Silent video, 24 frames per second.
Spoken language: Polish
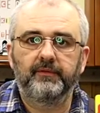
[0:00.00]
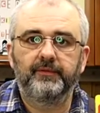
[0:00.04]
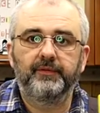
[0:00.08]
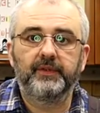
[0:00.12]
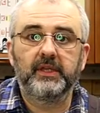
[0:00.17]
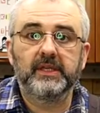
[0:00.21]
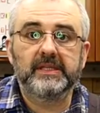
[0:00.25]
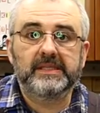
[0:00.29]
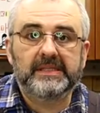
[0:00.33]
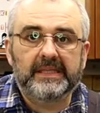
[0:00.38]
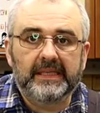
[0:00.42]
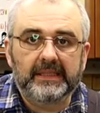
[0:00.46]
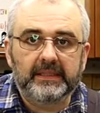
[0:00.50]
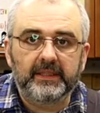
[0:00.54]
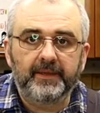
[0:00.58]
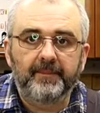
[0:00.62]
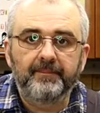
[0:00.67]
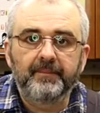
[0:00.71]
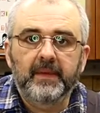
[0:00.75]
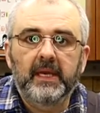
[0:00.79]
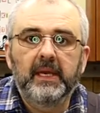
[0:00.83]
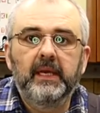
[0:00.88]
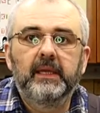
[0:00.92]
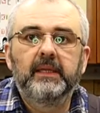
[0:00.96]
Niestety,
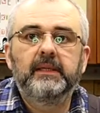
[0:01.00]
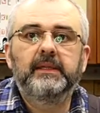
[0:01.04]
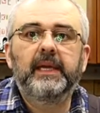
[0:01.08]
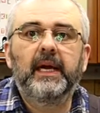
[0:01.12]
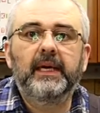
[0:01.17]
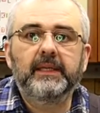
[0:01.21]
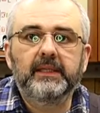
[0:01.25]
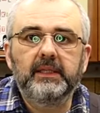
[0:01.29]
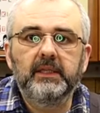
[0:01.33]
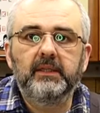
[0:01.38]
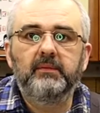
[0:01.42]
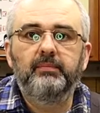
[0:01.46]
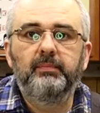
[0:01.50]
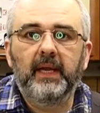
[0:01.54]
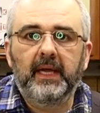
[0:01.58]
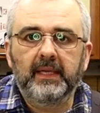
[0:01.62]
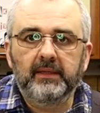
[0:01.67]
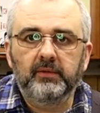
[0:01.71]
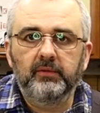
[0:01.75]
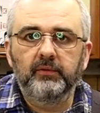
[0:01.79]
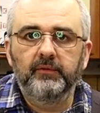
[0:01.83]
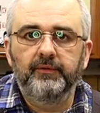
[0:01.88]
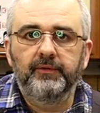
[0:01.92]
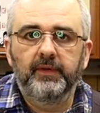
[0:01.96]
takich
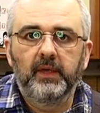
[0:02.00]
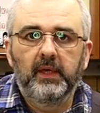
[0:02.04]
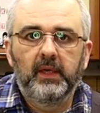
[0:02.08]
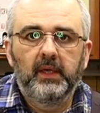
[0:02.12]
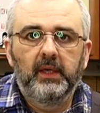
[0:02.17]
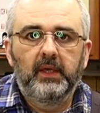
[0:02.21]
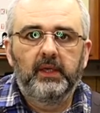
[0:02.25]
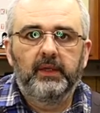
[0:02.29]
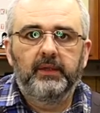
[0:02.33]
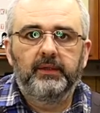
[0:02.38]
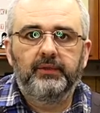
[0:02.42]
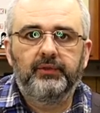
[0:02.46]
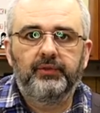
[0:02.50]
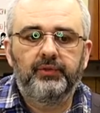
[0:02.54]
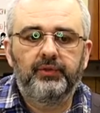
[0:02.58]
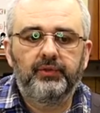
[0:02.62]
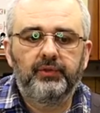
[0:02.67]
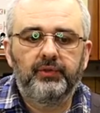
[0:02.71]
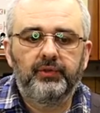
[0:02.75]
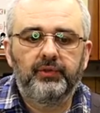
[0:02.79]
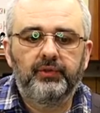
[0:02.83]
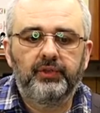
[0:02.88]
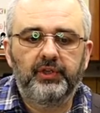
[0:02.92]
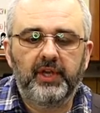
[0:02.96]
blatów
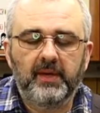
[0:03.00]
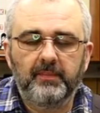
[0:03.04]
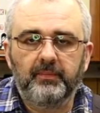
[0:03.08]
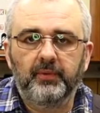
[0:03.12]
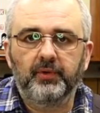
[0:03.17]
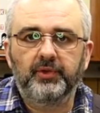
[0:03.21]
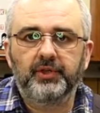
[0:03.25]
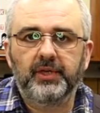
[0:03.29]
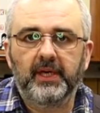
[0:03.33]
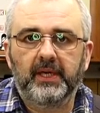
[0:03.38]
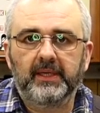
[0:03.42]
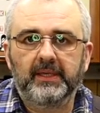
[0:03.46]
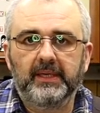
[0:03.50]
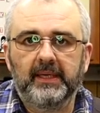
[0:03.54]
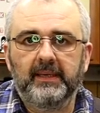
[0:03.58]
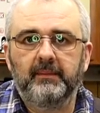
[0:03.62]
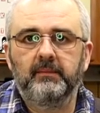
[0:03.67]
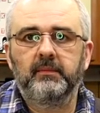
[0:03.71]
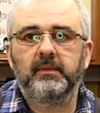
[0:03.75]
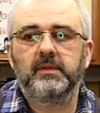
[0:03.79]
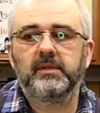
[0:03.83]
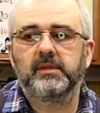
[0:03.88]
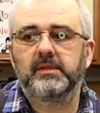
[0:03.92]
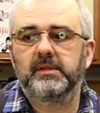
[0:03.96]
nie
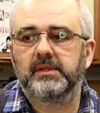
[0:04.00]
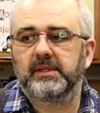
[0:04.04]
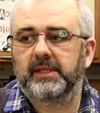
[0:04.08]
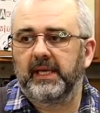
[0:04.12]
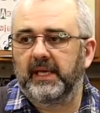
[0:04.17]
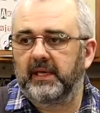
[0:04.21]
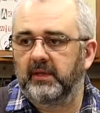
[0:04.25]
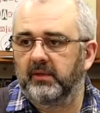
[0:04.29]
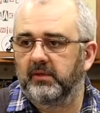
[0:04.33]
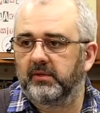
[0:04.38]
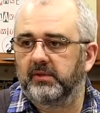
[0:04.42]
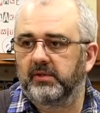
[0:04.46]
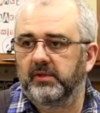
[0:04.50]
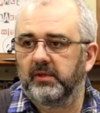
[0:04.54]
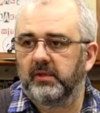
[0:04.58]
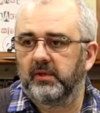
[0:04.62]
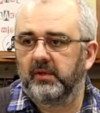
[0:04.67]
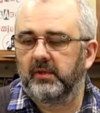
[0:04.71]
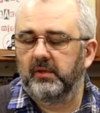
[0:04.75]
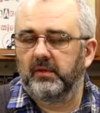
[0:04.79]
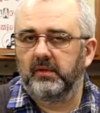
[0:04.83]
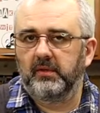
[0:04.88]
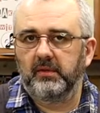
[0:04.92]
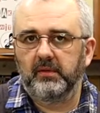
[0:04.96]
posiadam. Z tego
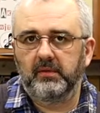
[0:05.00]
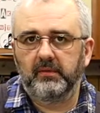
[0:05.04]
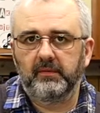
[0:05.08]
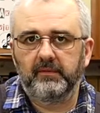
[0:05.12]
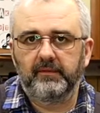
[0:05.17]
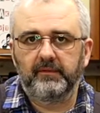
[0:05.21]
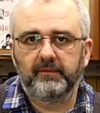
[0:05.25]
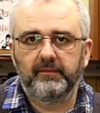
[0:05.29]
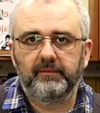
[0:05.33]
co